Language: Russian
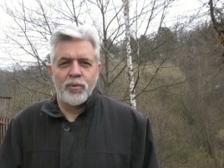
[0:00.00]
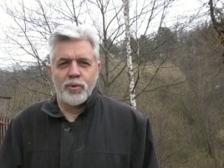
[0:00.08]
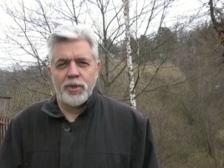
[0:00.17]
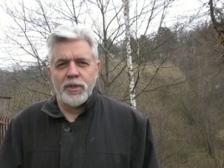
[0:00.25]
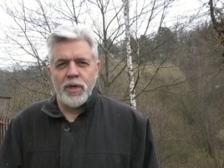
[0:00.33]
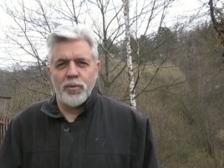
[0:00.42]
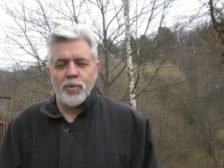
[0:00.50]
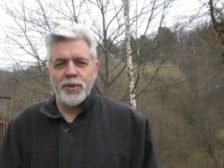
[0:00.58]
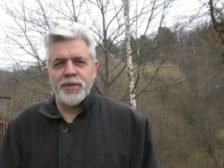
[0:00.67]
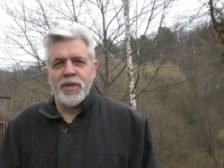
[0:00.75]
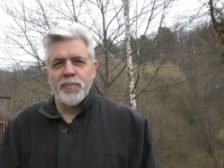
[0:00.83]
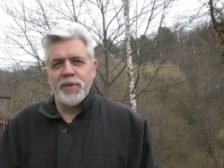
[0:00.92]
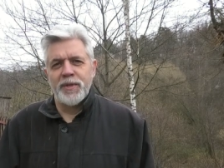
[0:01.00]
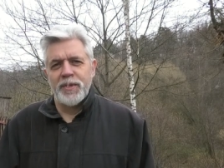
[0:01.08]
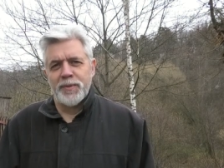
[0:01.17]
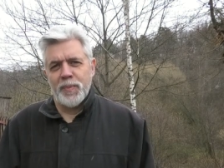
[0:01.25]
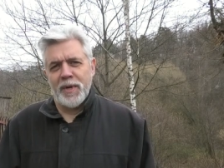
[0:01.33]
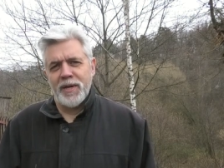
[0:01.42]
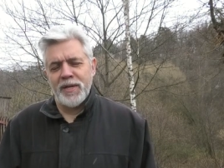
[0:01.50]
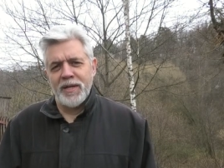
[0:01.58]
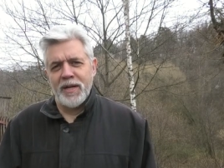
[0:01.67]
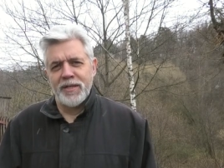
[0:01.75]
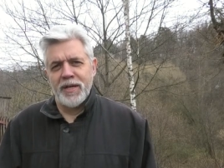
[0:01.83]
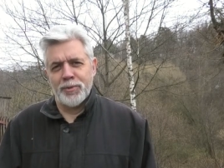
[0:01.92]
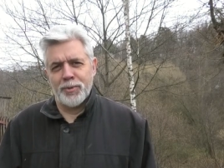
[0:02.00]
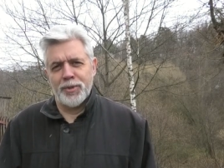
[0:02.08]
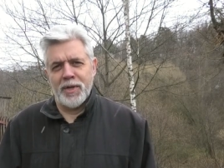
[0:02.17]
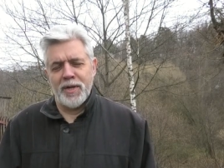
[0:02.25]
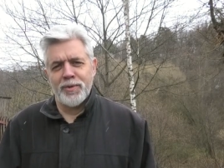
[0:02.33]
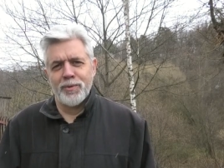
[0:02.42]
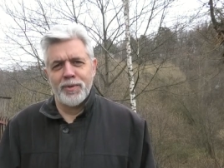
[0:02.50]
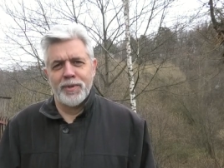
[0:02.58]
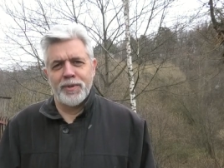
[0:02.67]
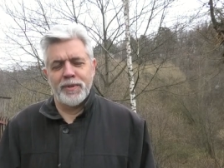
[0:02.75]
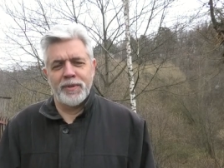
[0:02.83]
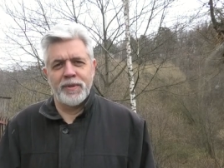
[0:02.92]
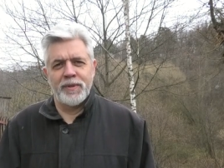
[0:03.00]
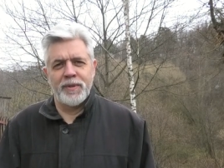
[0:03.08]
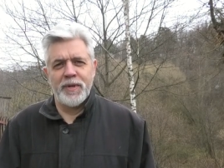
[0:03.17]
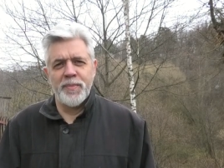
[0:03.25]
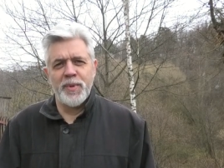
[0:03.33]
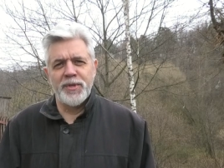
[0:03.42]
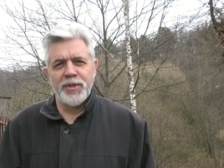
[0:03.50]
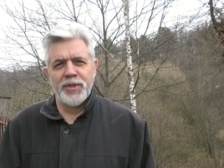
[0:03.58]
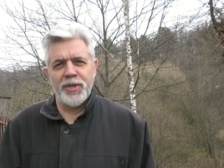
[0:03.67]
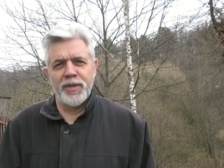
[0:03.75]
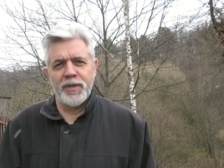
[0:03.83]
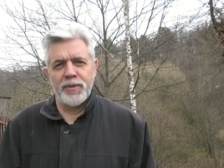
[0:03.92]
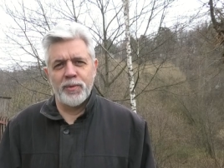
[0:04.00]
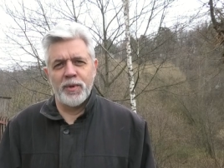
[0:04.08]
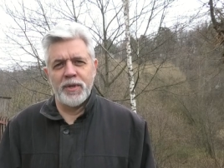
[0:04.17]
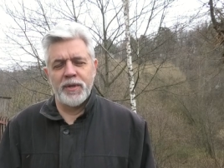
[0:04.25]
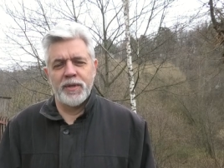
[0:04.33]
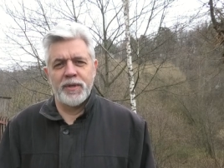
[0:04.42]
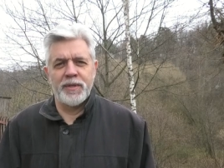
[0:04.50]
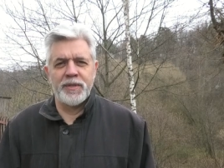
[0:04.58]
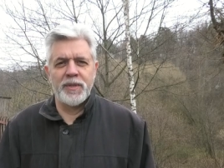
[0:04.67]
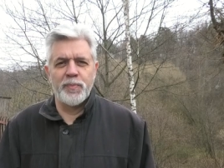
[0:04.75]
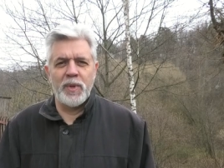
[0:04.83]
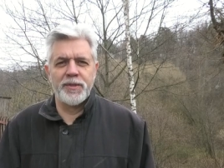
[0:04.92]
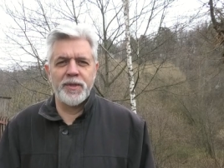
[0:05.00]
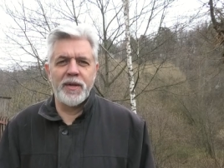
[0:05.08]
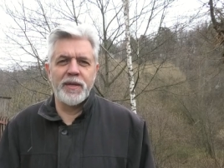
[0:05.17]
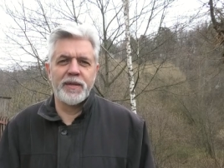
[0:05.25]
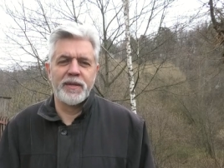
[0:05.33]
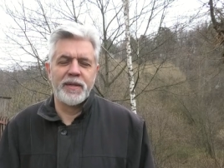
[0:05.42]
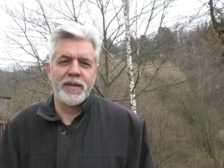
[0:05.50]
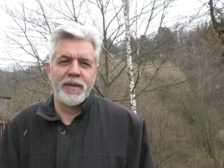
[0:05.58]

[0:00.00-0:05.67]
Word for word: Уж до такой степени испоганили нашу страну ребятишки, которые заползли